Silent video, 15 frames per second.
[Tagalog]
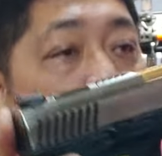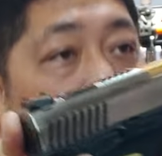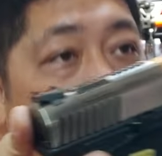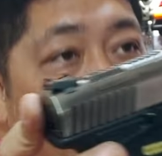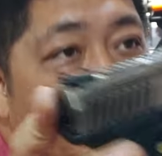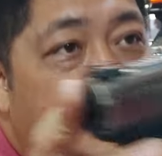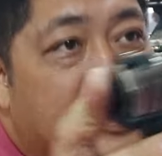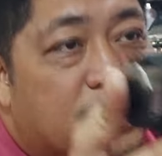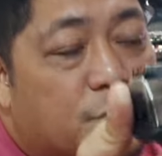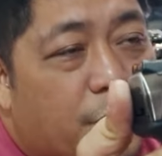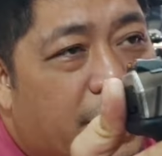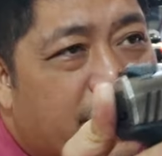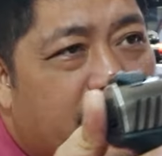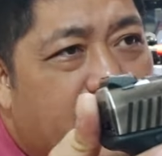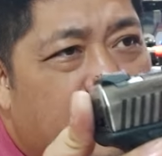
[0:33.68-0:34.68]
While this
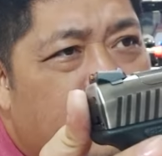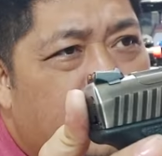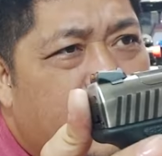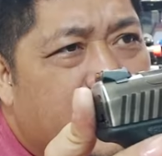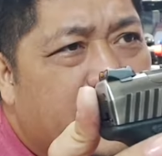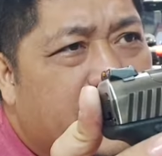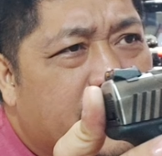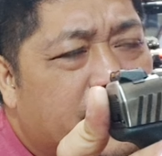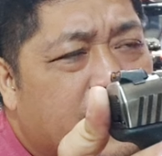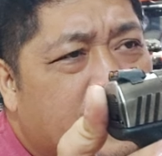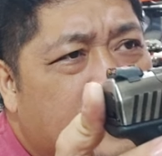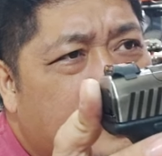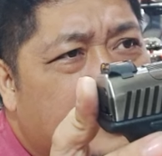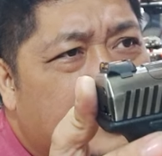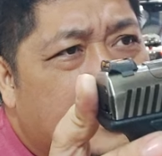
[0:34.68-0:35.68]
one, ayan, kung makikita
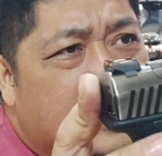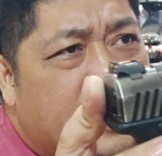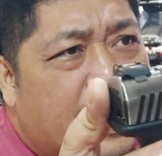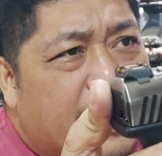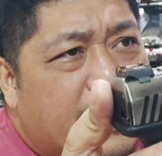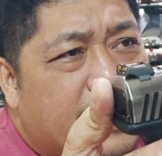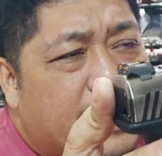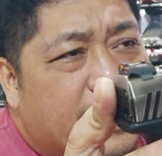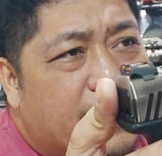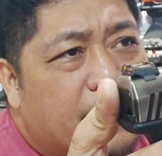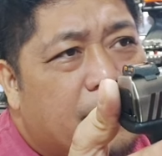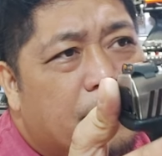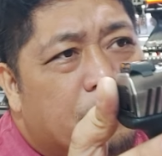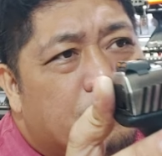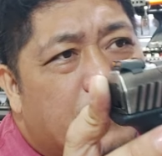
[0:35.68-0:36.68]
niyo yung detalye,
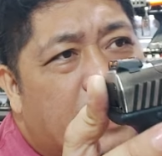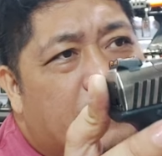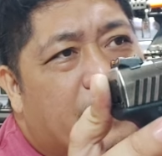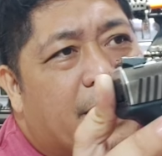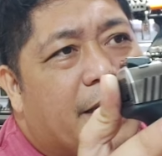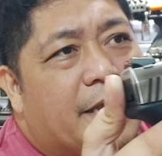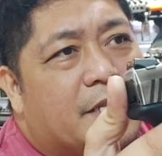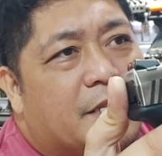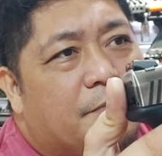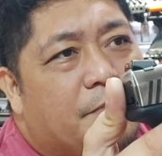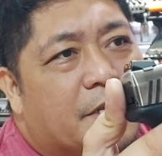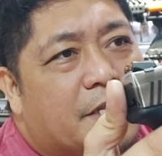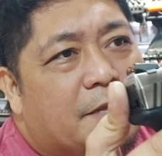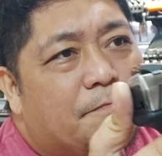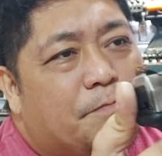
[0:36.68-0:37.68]
may mga
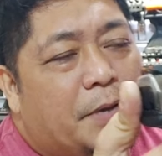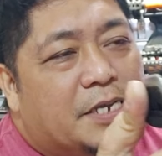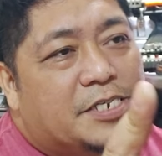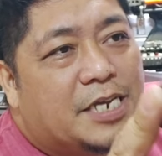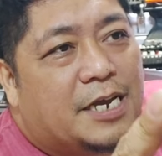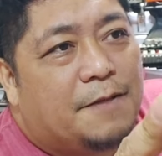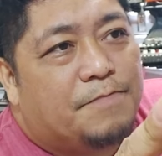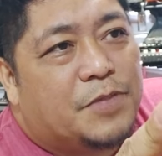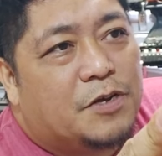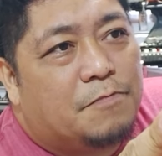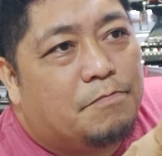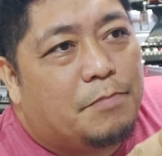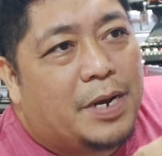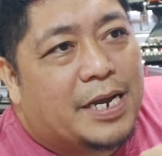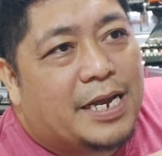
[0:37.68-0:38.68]
itim-itim pa siya,
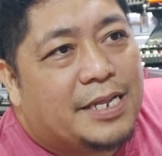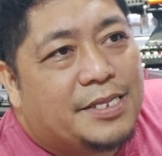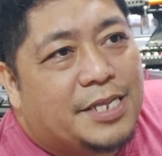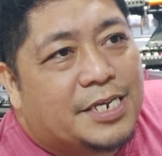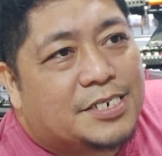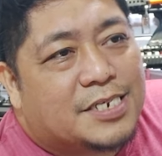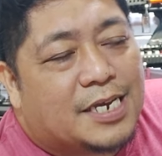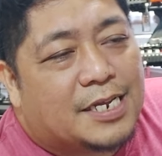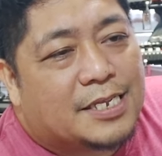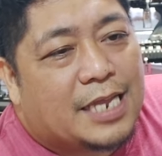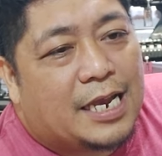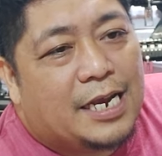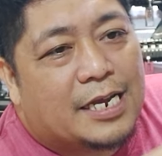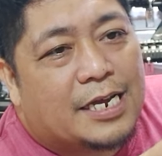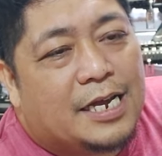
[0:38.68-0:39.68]
no? Maganda siya,
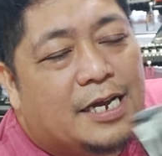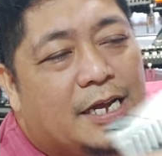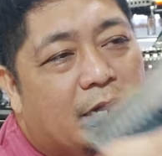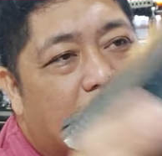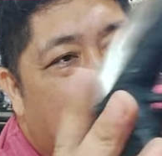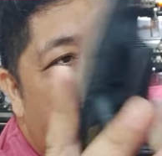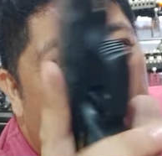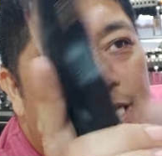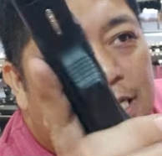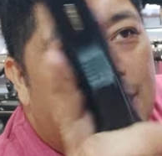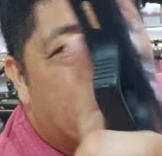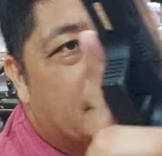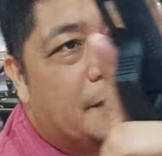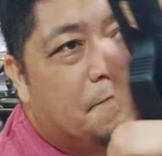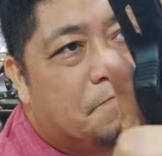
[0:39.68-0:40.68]
talagang uh,
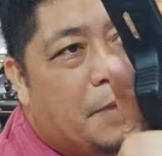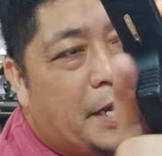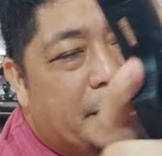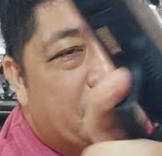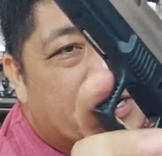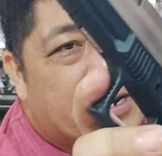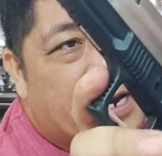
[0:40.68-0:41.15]
talagang parang